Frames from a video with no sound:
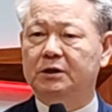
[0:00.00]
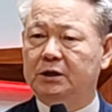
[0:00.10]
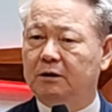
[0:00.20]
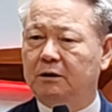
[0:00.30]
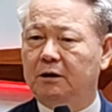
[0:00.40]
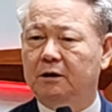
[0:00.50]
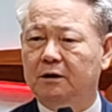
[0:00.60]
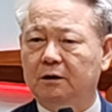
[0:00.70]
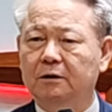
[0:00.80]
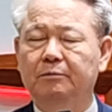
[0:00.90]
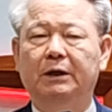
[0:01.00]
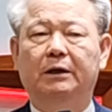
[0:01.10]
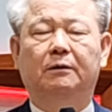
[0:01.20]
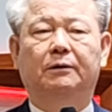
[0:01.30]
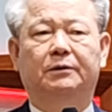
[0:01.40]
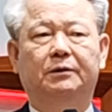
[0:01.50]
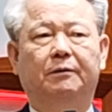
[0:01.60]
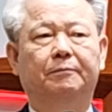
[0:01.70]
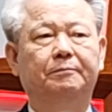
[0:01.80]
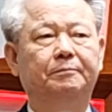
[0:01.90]
신을 의미하는 거죠.
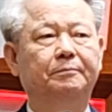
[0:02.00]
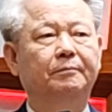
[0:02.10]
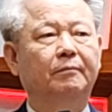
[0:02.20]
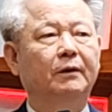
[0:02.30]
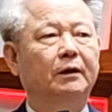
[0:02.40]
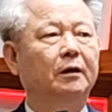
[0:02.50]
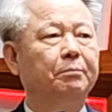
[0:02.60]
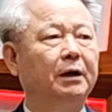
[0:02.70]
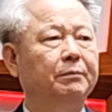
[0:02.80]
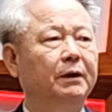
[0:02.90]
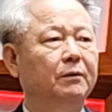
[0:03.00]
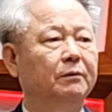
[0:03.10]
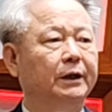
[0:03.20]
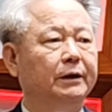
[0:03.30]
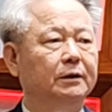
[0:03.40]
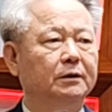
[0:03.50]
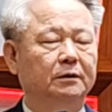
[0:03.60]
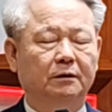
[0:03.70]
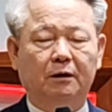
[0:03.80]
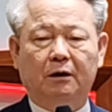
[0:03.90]
그러니까
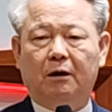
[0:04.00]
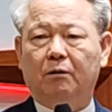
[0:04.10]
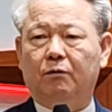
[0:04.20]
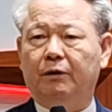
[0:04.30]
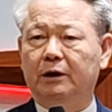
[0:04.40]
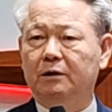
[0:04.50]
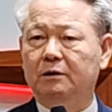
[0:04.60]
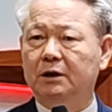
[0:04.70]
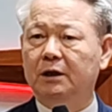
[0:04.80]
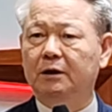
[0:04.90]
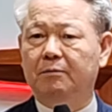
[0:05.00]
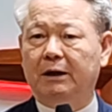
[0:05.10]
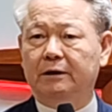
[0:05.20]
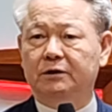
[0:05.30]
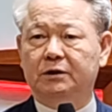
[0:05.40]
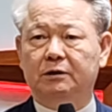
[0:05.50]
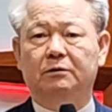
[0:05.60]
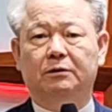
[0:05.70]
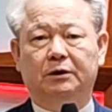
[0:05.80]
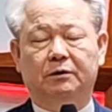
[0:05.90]
바벨론에는 굉장히 많은
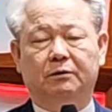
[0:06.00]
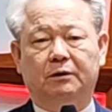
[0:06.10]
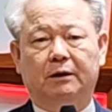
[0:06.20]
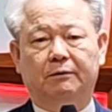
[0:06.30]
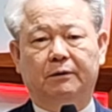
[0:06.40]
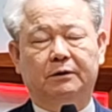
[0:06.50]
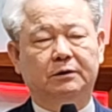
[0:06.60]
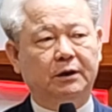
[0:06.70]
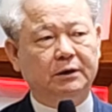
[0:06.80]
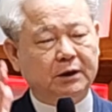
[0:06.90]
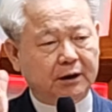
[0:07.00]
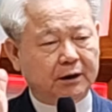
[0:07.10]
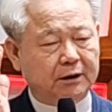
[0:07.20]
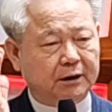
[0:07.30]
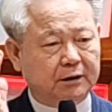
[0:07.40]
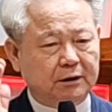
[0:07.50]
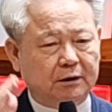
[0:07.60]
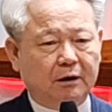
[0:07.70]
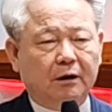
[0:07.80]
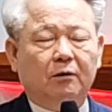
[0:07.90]
신들이 있었다고요. 그들의 생각에는
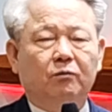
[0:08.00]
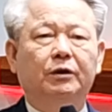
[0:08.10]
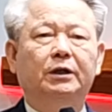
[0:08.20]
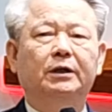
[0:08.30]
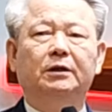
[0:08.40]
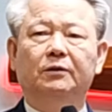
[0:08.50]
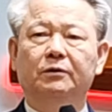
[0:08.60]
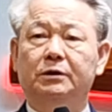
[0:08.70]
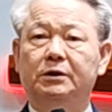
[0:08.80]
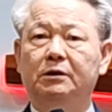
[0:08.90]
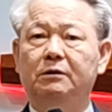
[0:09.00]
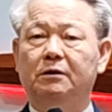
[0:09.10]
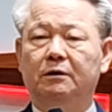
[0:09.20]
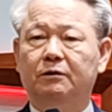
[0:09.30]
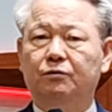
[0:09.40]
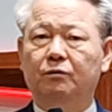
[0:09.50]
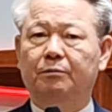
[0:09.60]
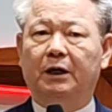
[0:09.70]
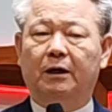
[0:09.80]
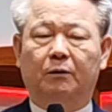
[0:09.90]
우리가 이런 신을
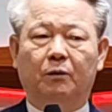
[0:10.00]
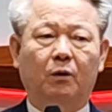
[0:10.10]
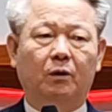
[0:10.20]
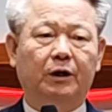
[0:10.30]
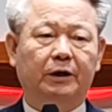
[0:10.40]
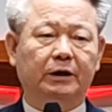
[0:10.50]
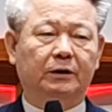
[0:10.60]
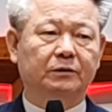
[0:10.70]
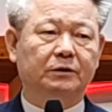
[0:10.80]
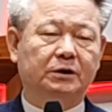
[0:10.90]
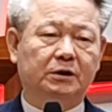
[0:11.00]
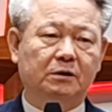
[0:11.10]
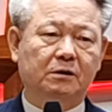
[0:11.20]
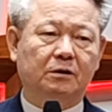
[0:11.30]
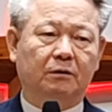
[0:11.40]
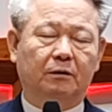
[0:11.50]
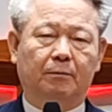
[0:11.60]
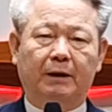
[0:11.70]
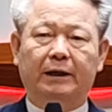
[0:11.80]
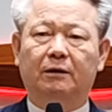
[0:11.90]
숭배하고 이런
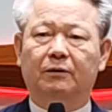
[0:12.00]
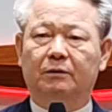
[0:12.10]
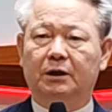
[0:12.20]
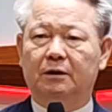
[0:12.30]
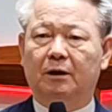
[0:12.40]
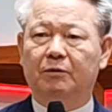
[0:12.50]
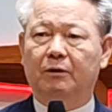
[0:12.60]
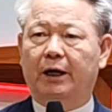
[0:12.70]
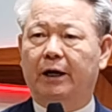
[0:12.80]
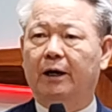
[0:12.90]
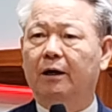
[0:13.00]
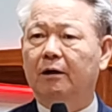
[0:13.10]
신전을 만들었기 때문에